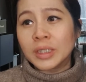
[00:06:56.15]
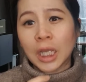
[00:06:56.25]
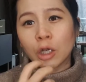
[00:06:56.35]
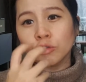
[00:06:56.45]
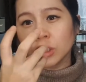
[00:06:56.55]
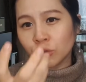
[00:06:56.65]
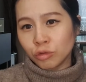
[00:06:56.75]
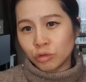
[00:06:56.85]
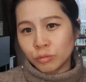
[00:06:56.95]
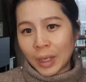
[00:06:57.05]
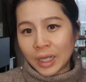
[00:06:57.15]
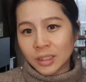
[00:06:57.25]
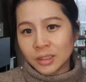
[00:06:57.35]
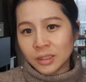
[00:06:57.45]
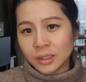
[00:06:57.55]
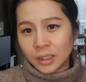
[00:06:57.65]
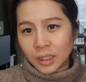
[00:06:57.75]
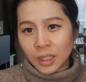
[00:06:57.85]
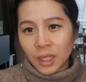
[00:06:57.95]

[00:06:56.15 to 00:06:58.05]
자꾸자꾸 말을